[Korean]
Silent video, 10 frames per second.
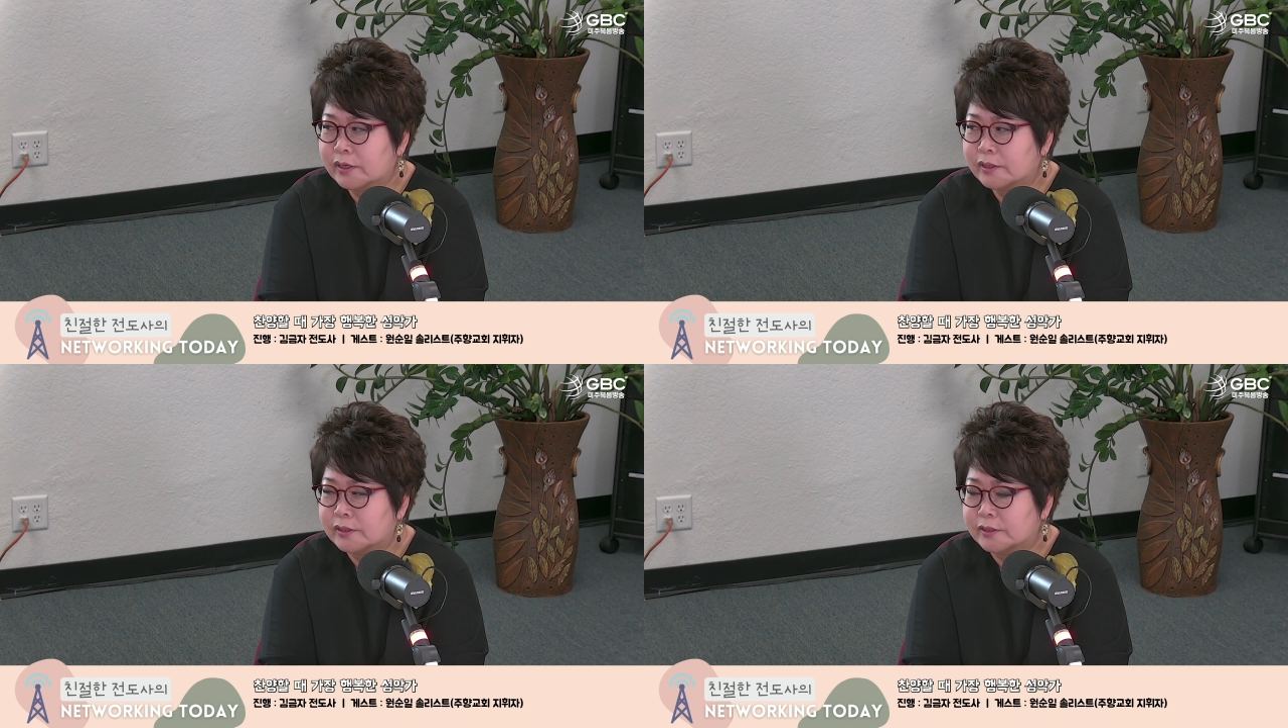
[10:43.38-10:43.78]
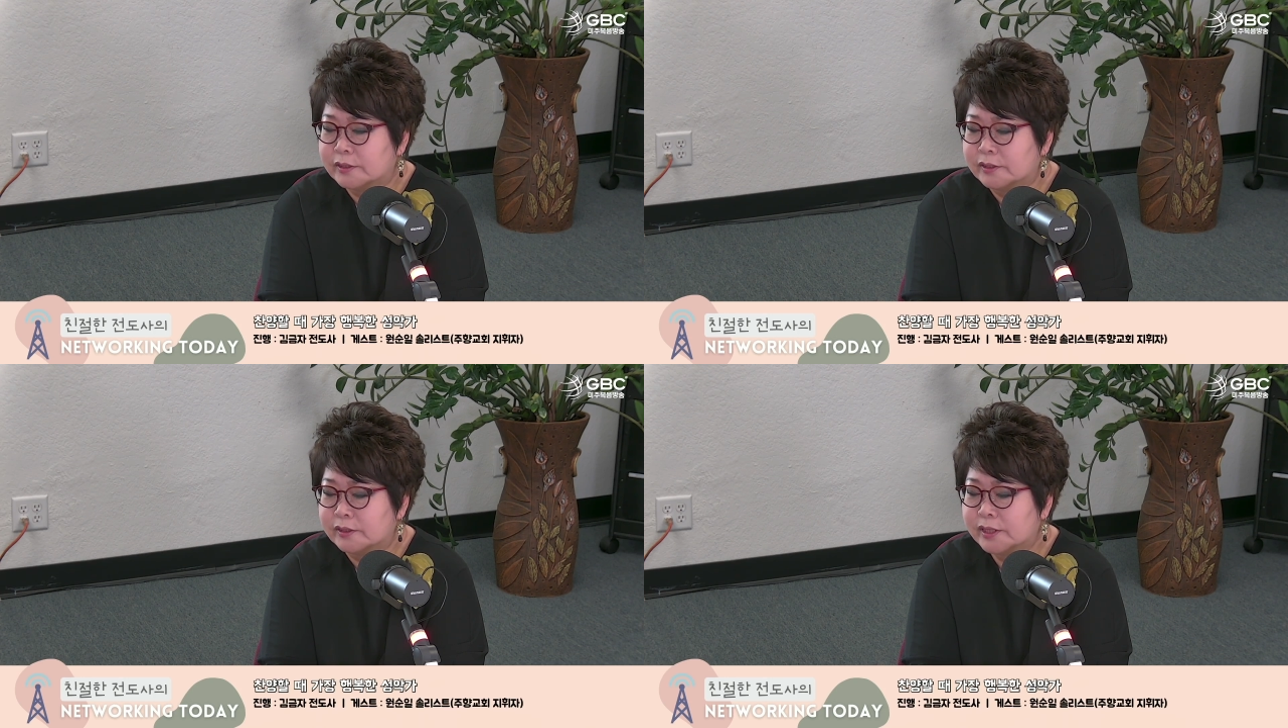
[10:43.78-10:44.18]

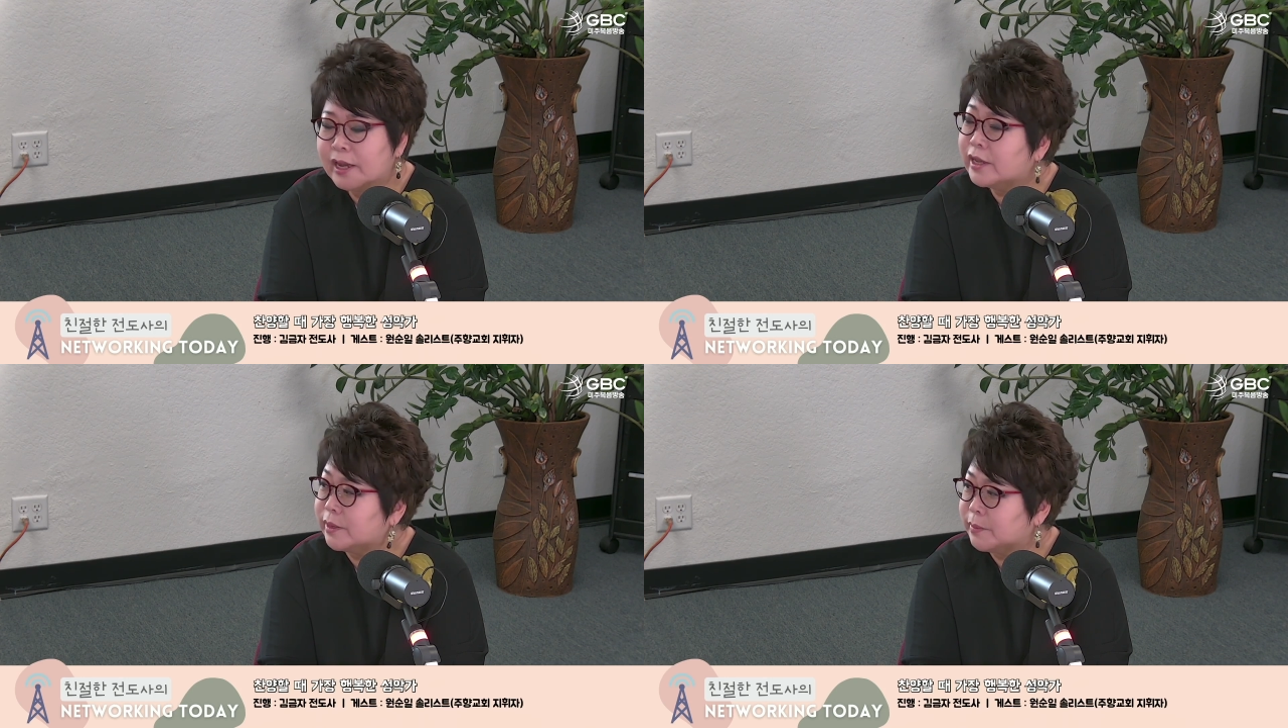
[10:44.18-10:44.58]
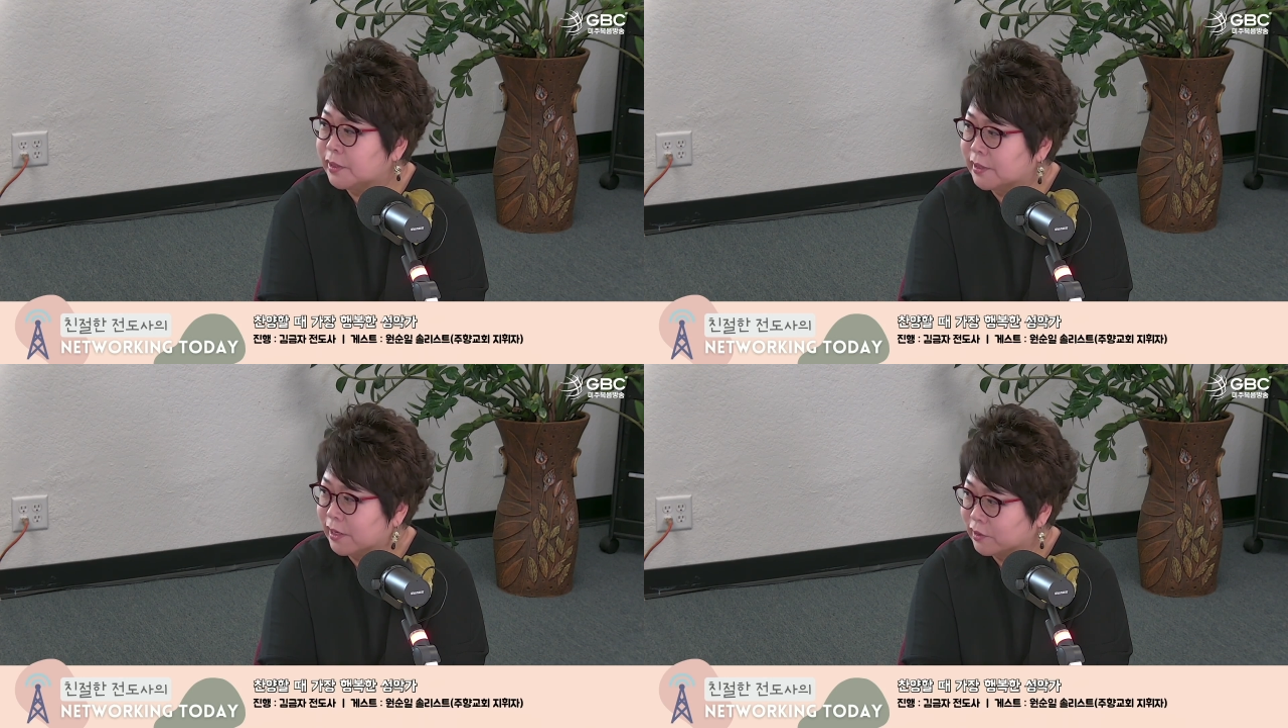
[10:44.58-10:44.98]
그 때가
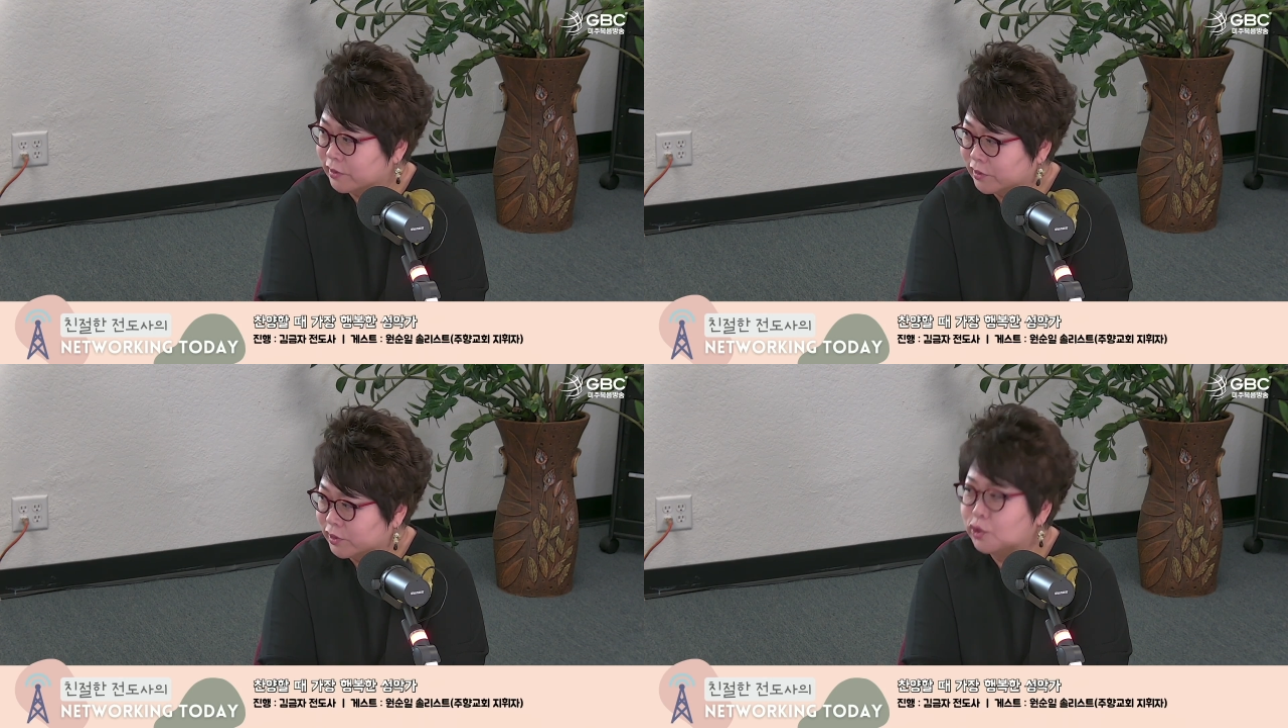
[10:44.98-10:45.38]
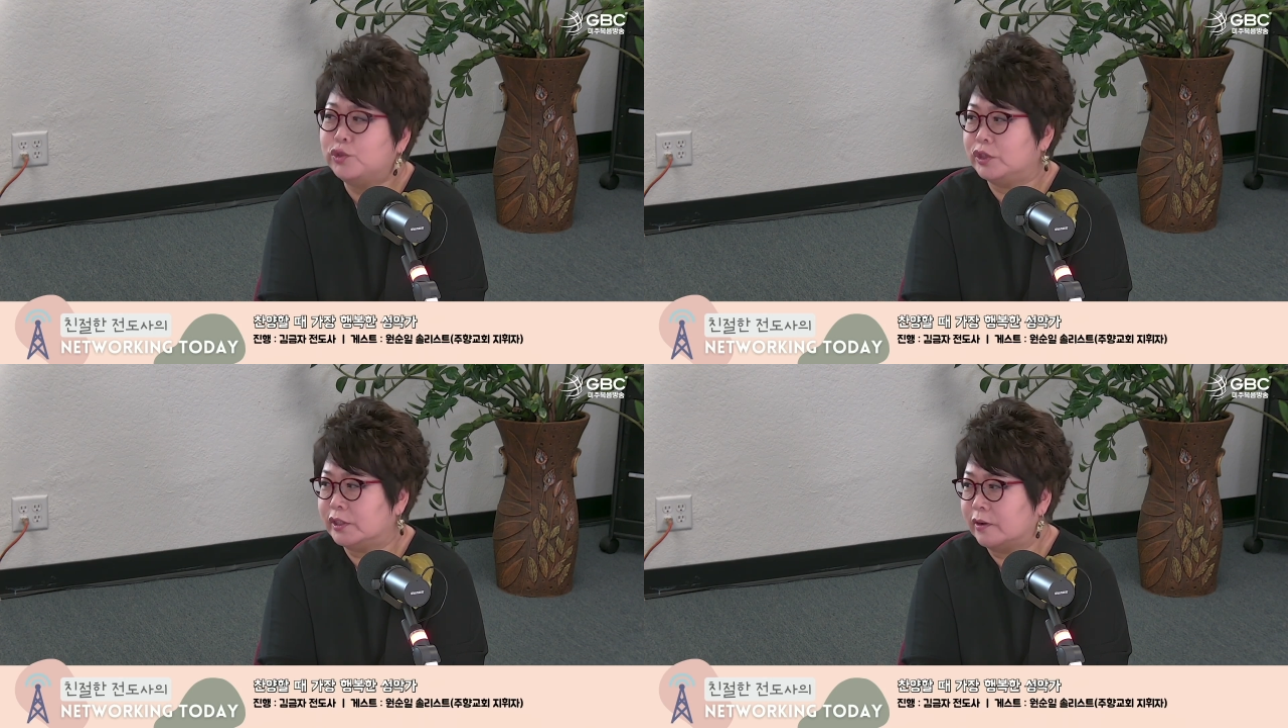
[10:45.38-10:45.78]
되면 딱
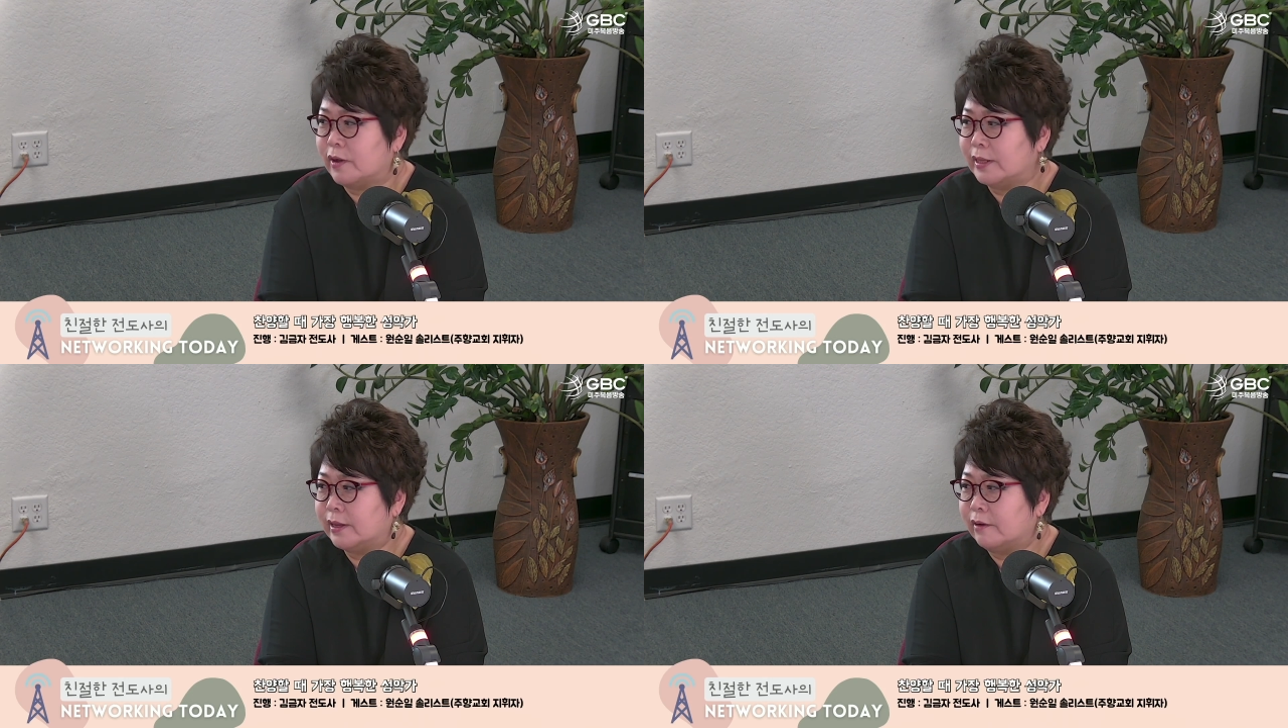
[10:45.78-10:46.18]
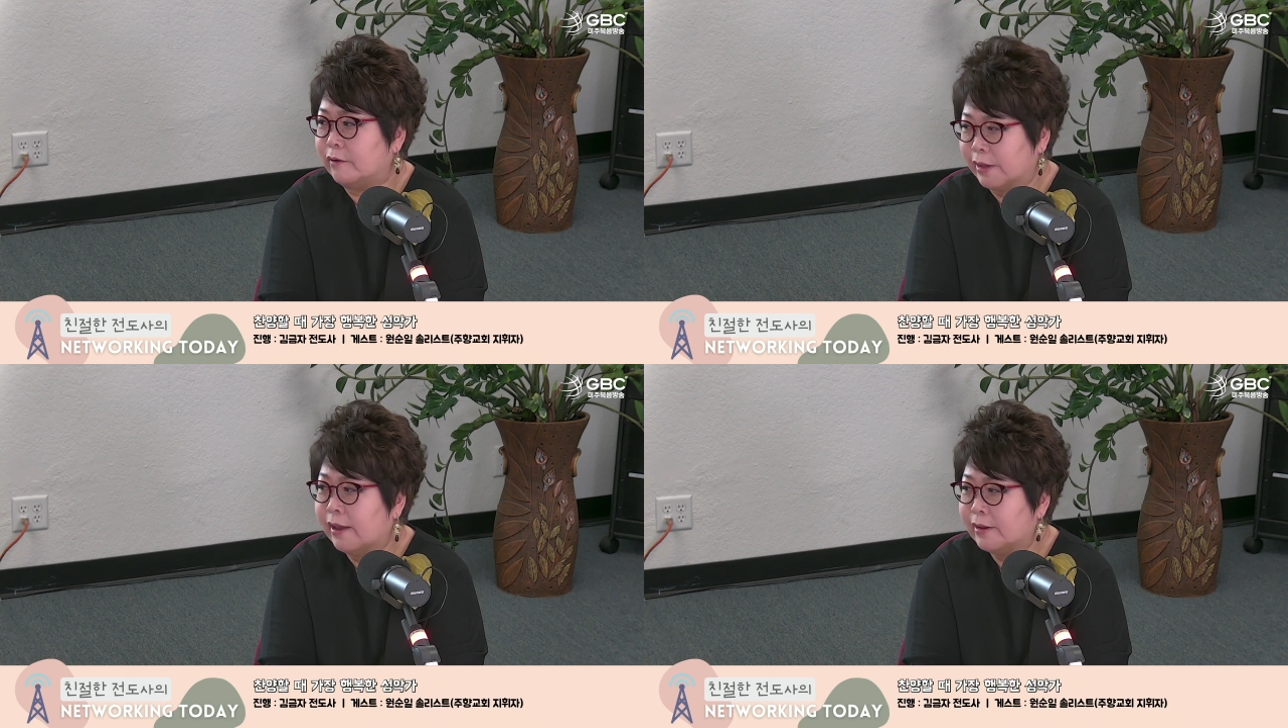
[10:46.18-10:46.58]
들어주시는 거예요.
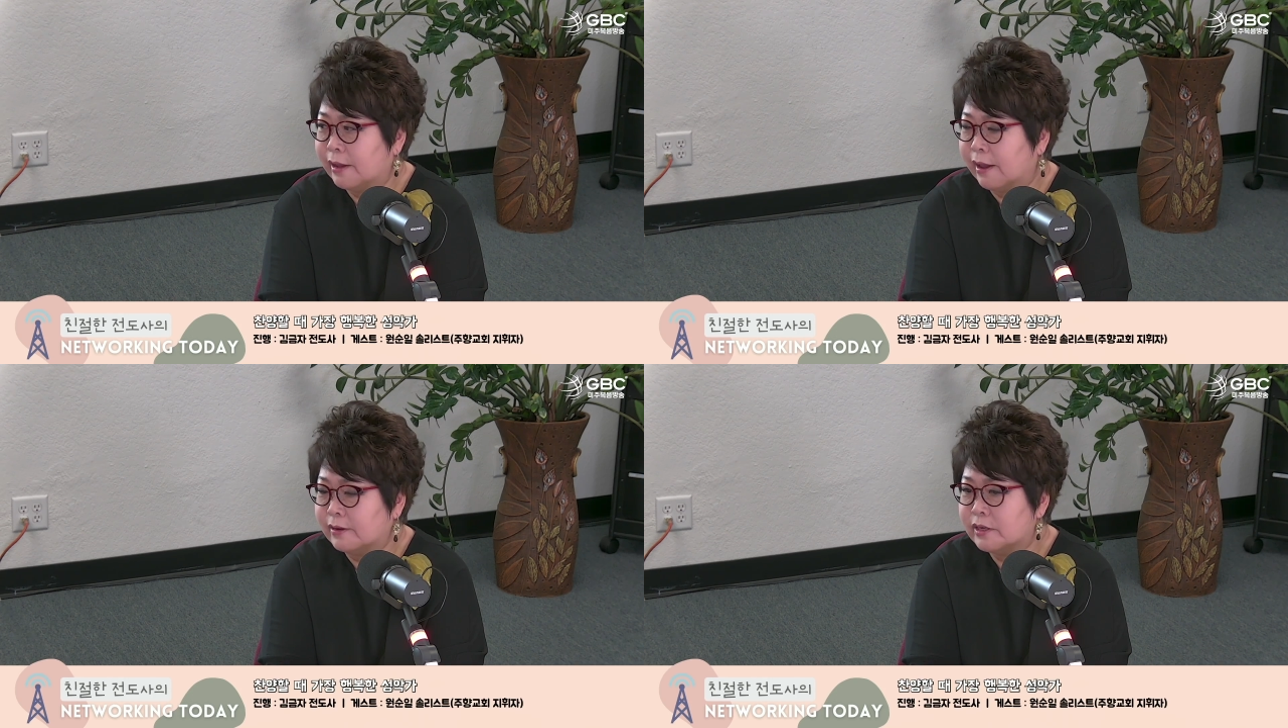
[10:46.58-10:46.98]
아멘. 예, 예.